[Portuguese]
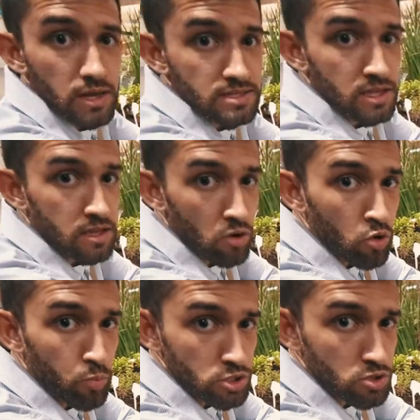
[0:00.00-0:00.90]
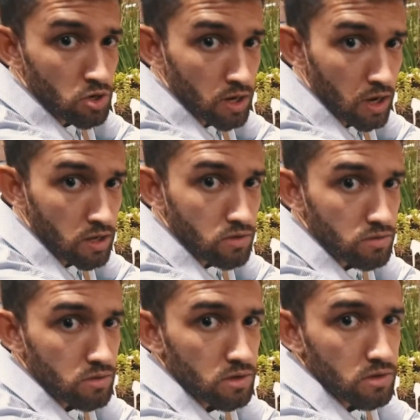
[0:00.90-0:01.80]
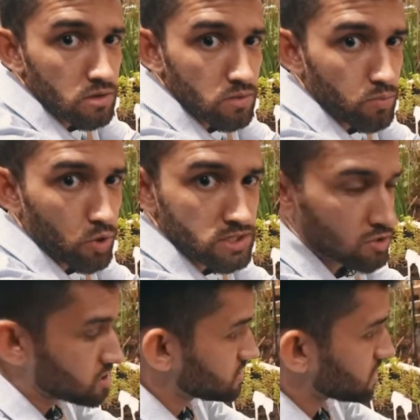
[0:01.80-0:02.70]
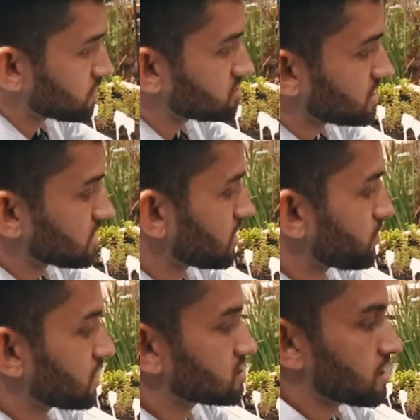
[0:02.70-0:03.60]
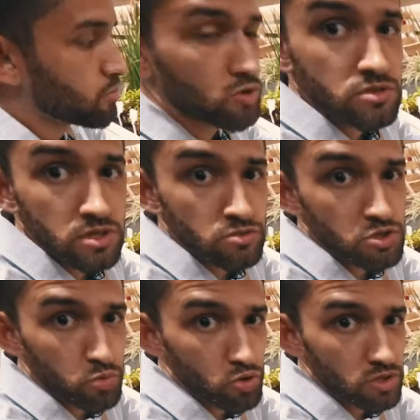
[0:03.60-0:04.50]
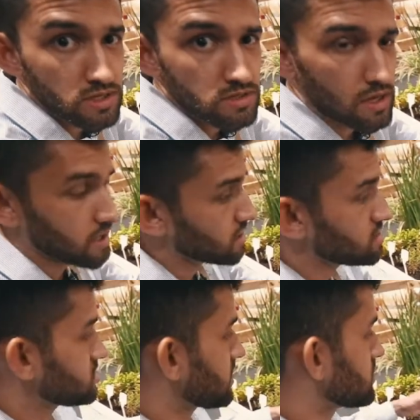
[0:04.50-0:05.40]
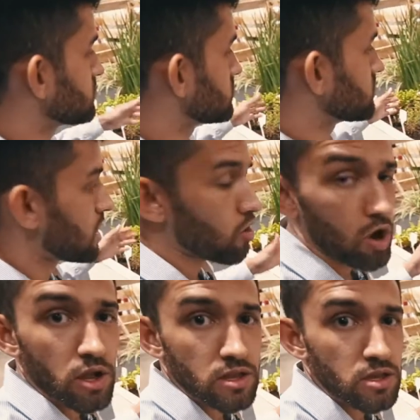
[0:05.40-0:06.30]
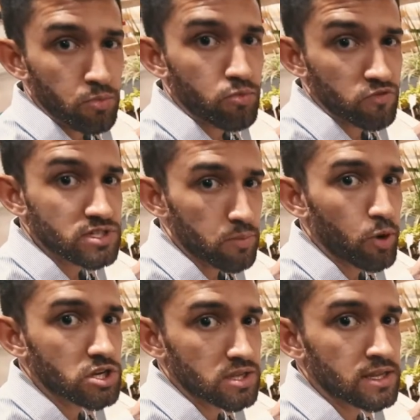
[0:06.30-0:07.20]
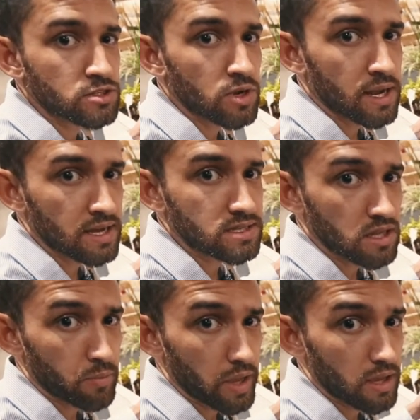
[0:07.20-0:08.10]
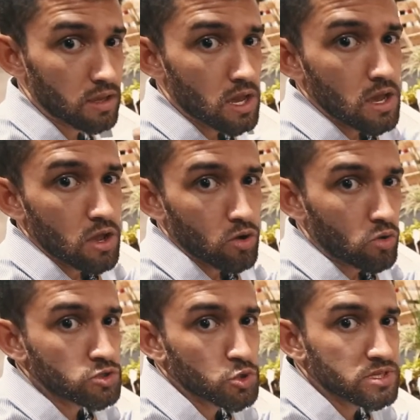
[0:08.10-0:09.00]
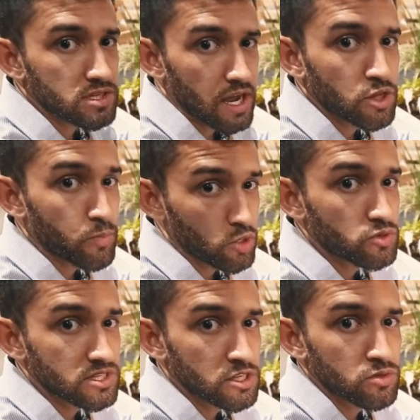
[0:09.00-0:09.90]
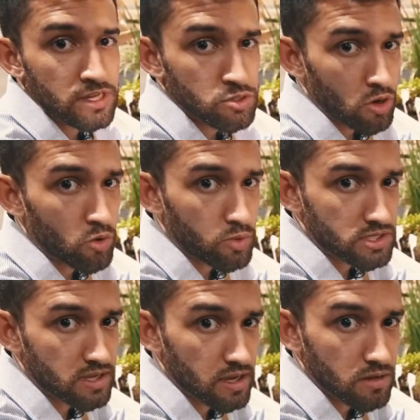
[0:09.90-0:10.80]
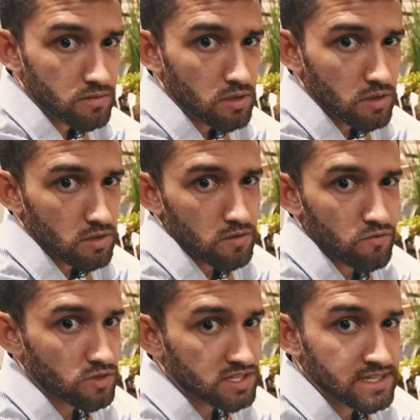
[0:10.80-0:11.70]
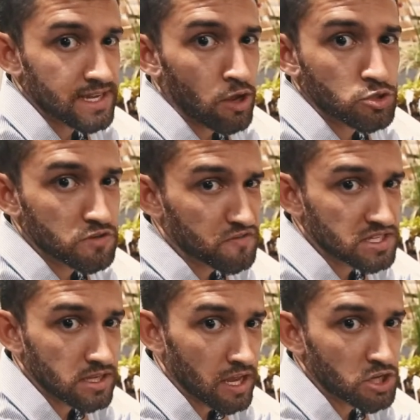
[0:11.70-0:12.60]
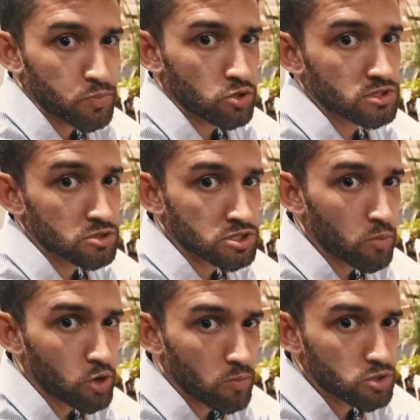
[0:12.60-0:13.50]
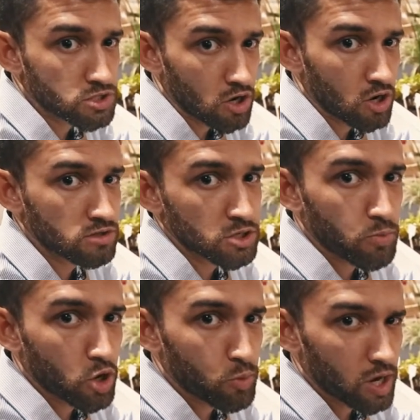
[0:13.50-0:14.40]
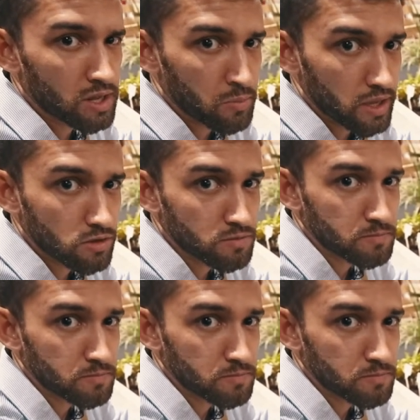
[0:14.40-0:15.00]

Esse daqui é o composto orgânico, pode ser utilizado diretamente na produção de mudas. Aqui a gente tem uma horta que você pode ter na sua casa também, com substrato produzido na sua composteira. Você ser autossuficiente, produzir o seu próprio solo, o seu próprio alimento.